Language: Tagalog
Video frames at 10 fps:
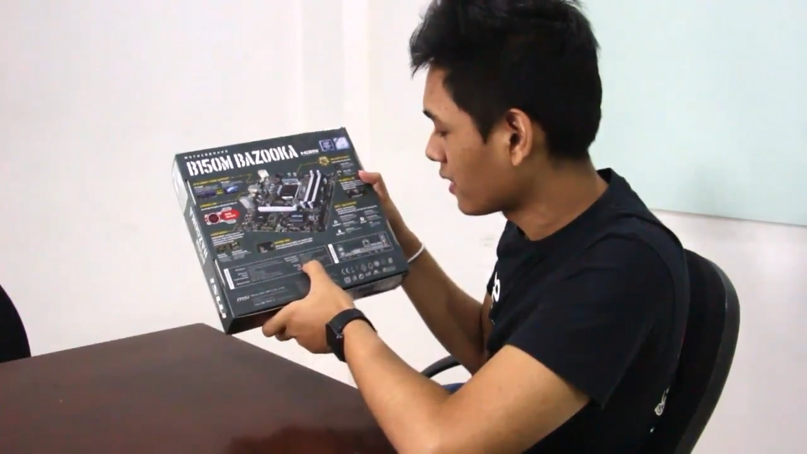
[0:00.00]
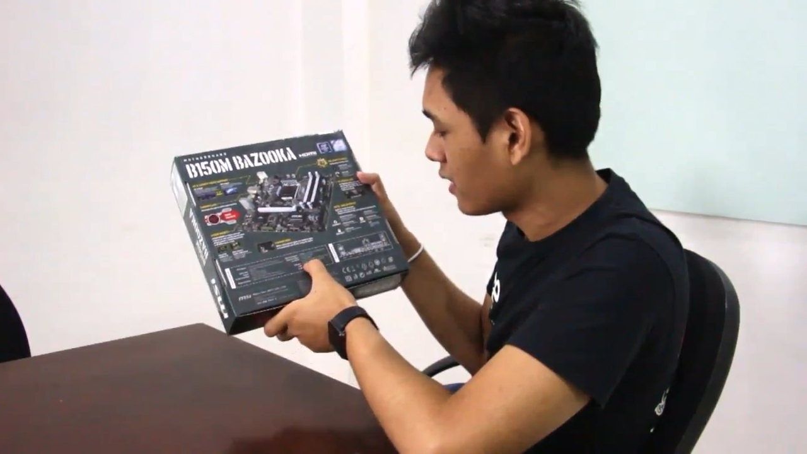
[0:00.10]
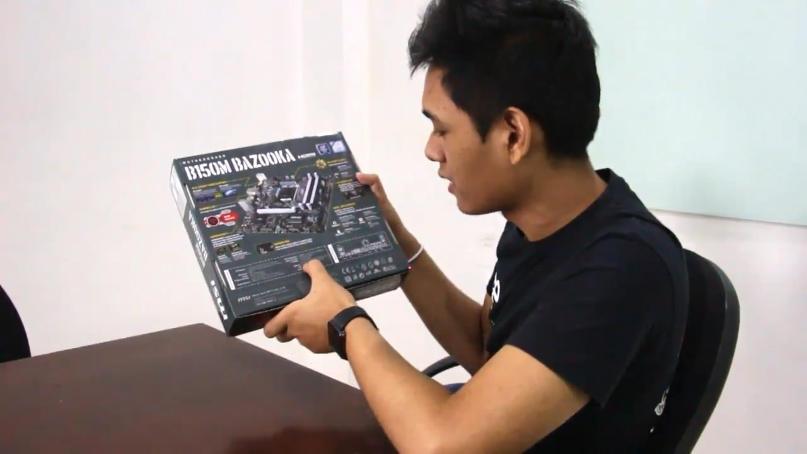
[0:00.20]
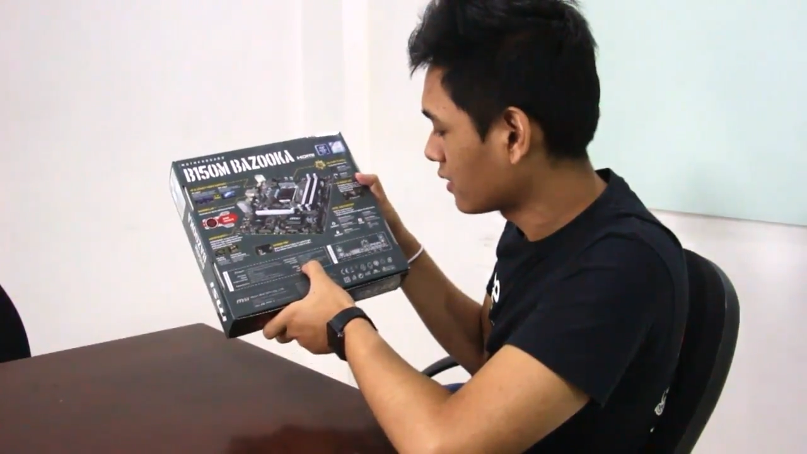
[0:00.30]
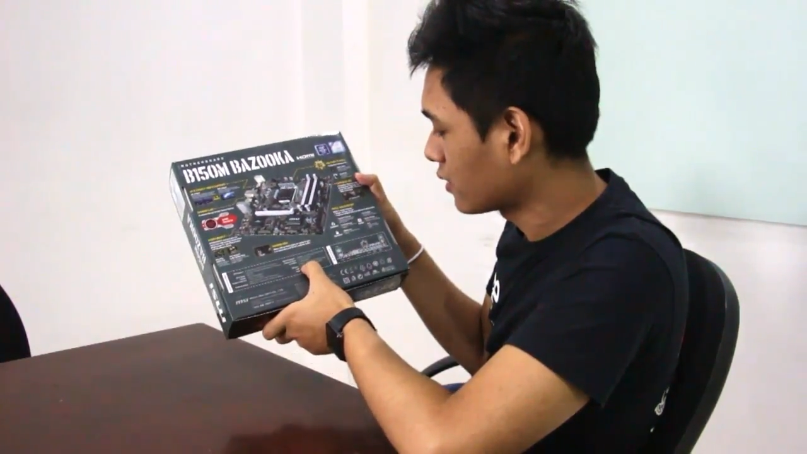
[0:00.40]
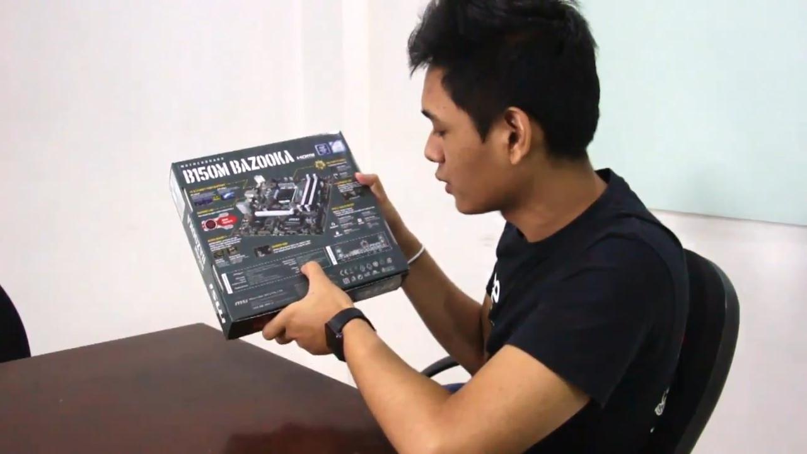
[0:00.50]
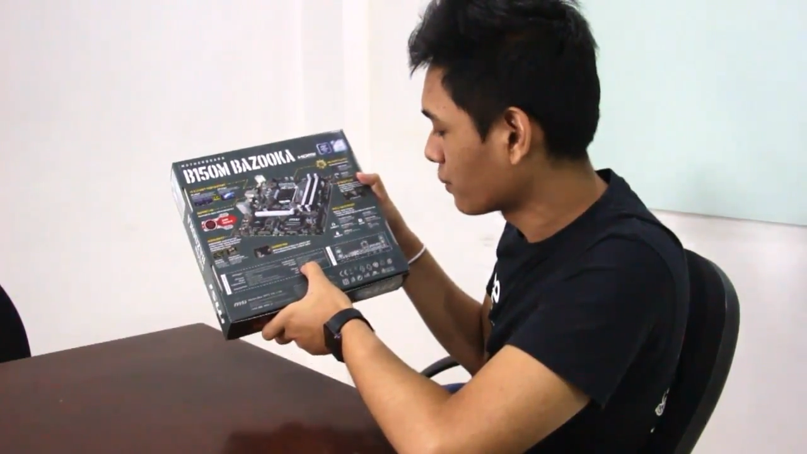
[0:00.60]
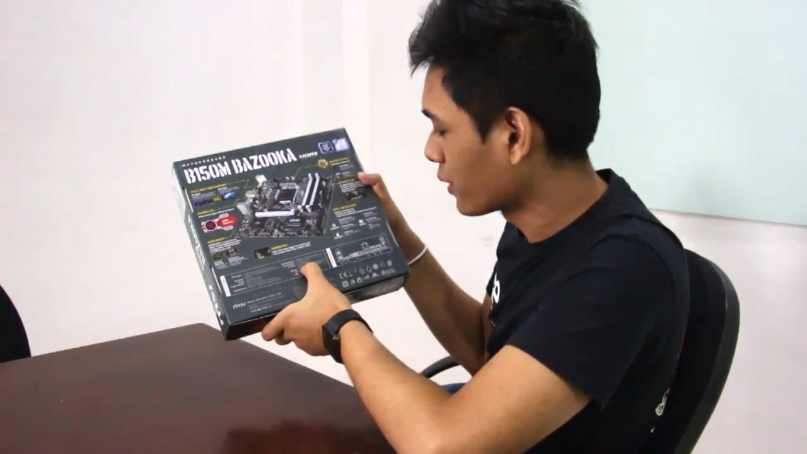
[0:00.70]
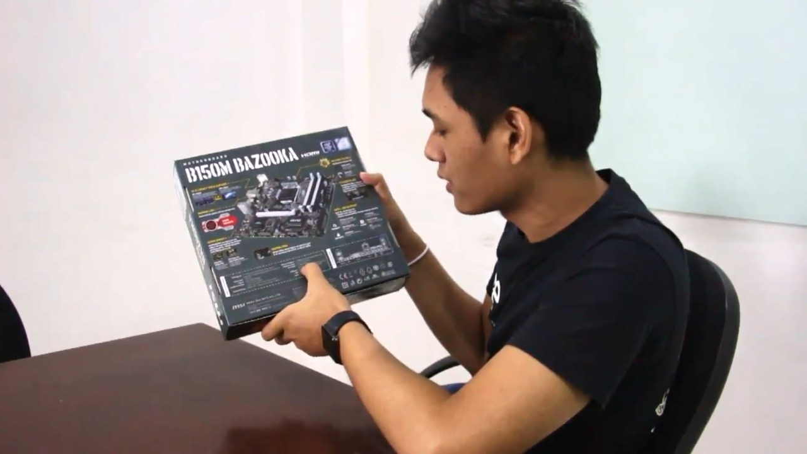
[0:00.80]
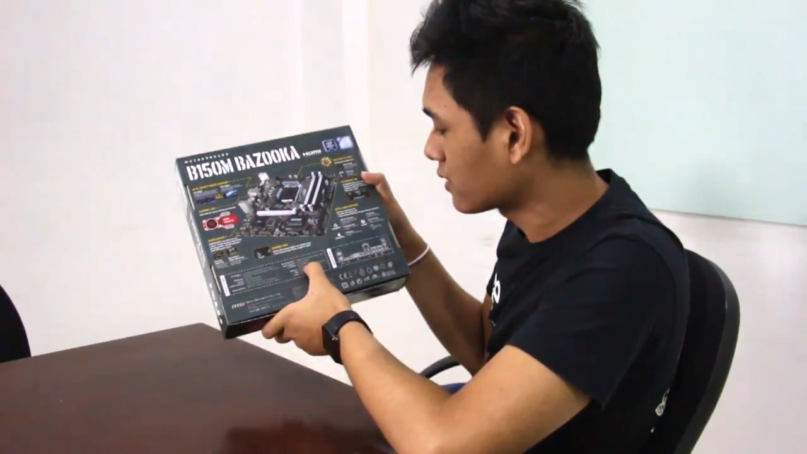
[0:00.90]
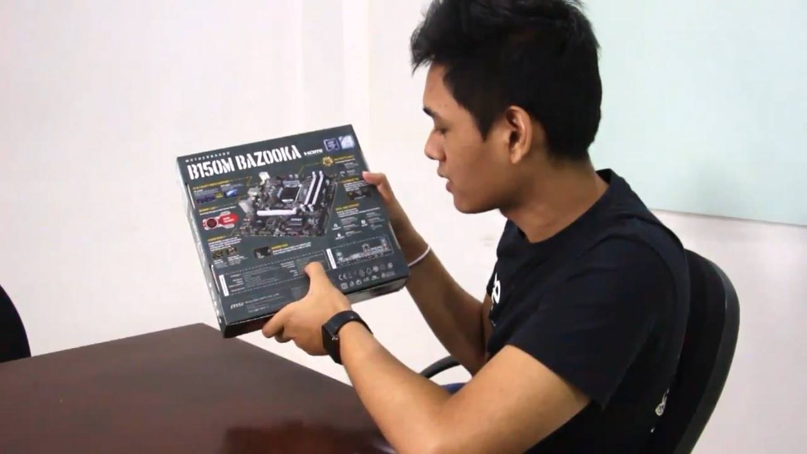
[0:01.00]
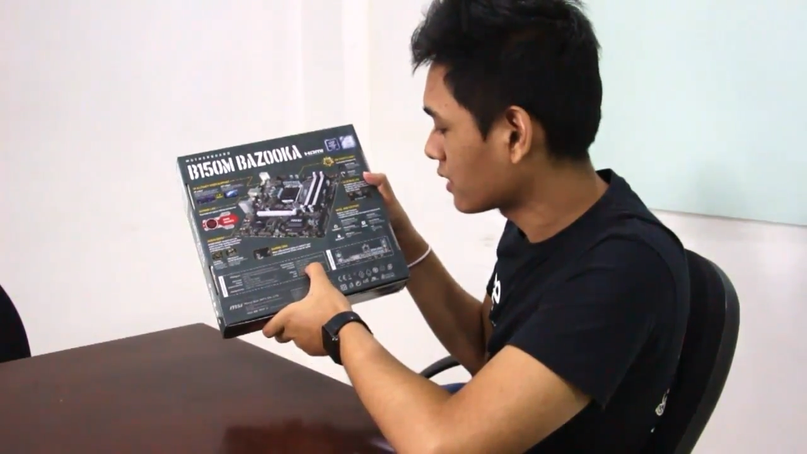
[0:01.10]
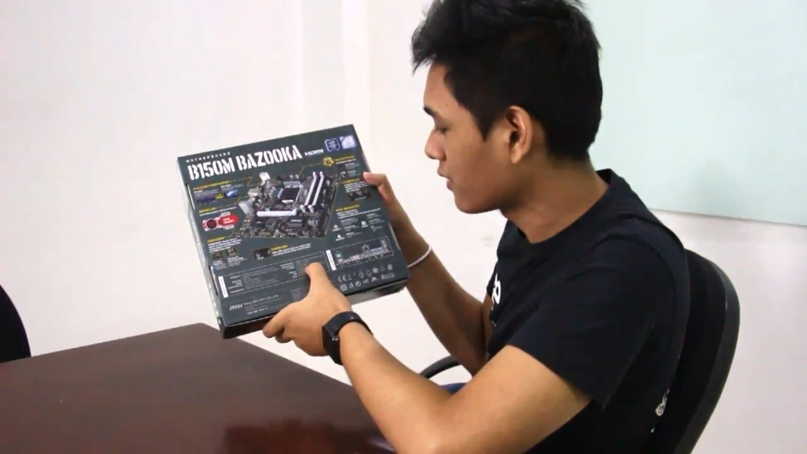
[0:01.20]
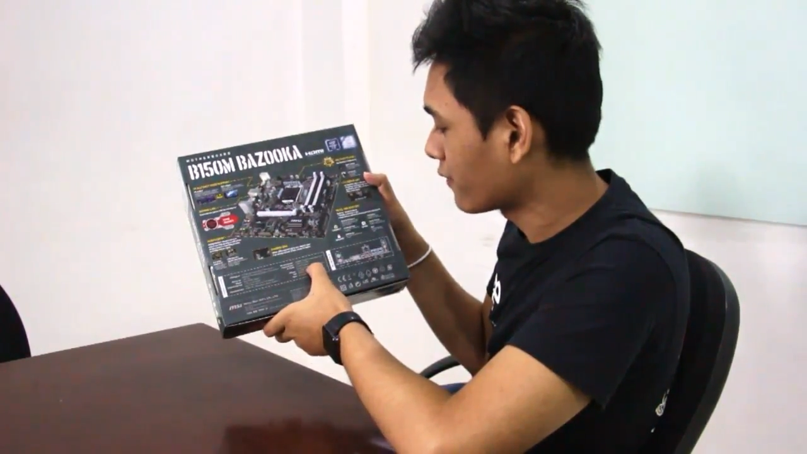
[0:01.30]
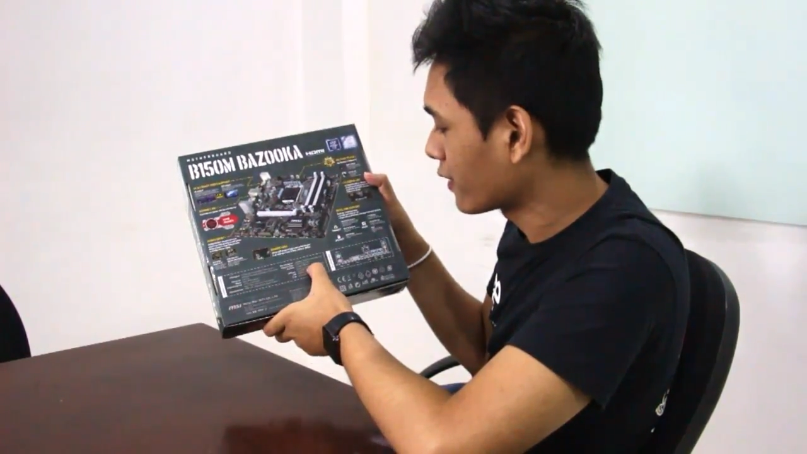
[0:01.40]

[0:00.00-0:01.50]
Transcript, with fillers: uh, 2 ports reserved